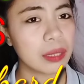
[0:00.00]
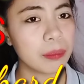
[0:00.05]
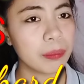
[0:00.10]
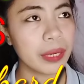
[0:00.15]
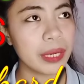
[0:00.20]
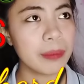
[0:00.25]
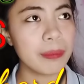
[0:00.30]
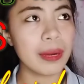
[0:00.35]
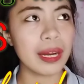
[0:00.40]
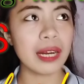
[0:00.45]

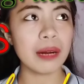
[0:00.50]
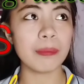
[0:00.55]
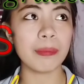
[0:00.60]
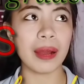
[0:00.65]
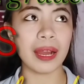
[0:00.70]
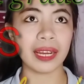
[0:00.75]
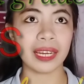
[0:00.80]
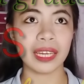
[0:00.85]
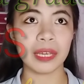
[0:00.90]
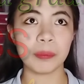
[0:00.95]
may mga
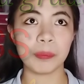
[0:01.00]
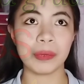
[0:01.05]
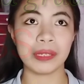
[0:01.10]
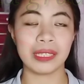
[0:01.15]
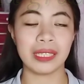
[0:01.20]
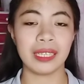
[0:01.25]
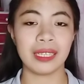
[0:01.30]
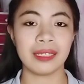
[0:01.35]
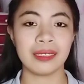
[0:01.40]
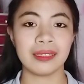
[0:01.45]
bagay pa
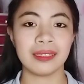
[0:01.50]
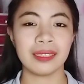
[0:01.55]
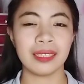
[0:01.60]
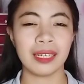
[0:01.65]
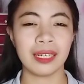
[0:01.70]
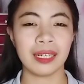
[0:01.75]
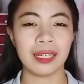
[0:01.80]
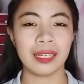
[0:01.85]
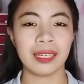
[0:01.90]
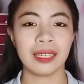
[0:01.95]
din
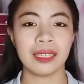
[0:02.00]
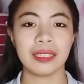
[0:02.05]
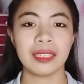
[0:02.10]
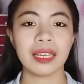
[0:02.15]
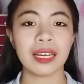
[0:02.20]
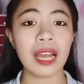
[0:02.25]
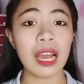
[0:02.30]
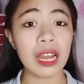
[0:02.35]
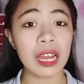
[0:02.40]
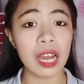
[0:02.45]
na
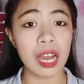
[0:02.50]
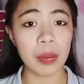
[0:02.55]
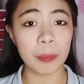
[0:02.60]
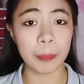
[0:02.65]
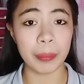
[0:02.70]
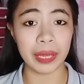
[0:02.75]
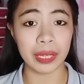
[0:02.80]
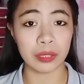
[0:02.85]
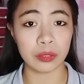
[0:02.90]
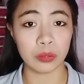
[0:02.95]

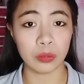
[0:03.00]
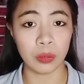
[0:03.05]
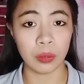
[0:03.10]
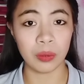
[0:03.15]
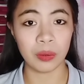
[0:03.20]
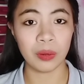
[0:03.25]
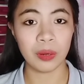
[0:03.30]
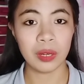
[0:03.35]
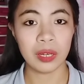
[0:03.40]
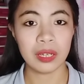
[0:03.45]
nakakaapekto
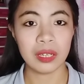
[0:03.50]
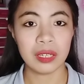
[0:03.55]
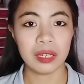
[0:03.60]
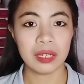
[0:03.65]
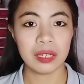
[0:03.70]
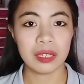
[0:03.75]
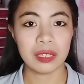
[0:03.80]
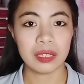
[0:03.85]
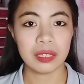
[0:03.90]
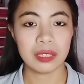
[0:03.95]

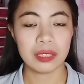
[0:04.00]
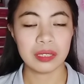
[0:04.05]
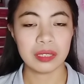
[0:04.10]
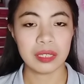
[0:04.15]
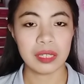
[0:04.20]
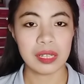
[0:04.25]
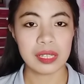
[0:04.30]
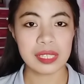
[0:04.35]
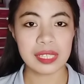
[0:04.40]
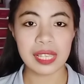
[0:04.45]

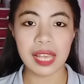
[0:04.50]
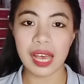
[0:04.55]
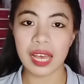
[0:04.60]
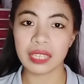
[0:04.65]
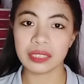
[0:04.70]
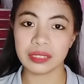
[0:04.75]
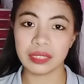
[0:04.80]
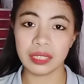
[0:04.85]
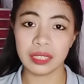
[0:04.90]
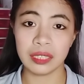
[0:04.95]
sa
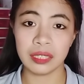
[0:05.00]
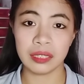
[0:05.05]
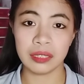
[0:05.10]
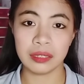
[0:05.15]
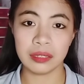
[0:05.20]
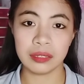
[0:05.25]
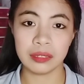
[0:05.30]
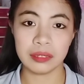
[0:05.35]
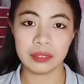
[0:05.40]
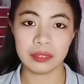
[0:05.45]
ating
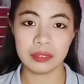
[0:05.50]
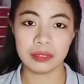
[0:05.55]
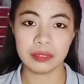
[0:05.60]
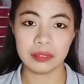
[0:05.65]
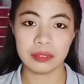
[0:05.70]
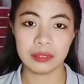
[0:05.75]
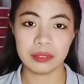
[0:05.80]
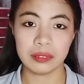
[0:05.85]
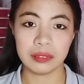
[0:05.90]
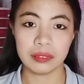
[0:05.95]

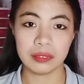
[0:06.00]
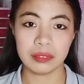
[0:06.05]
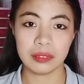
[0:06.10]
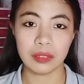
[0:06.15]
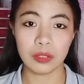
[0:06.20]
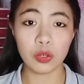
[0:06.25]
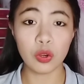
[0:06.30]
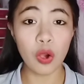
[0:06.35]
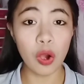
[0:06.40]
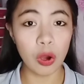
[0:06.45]

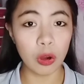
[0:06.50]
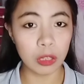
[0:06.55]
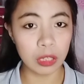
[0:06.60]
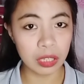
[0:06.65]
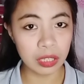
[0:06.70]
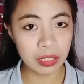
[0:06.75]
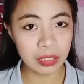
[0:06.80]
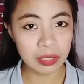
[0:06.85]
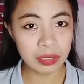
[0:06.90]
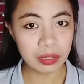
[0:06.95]

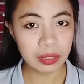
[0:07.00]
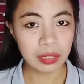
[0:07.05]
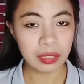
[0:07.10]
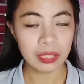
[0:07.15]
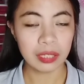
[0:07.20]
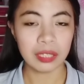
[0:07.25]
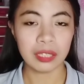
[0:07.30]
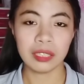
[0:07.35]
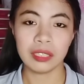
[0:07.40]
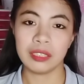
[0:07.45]
goal
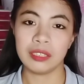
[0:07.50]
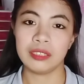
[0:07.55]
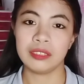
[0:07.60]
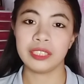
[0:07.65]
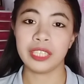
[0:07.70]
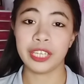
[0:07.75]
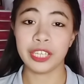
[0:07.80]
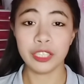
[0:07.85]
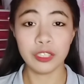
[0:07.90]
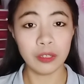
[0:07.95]

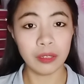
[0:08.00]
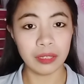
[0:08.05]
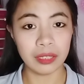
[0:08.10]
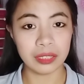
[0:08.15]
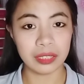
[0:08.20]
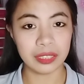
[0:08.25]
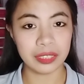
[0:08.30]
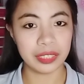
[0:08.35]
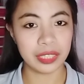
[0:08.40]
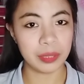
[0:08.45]
na iyon,
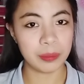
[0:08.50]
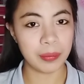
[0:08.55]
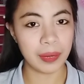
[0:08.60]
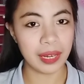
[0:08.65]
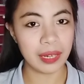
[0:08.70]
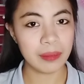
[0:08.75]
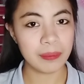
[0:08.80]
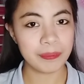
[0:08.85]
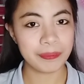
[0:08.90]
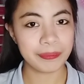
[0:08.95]
hindi ba?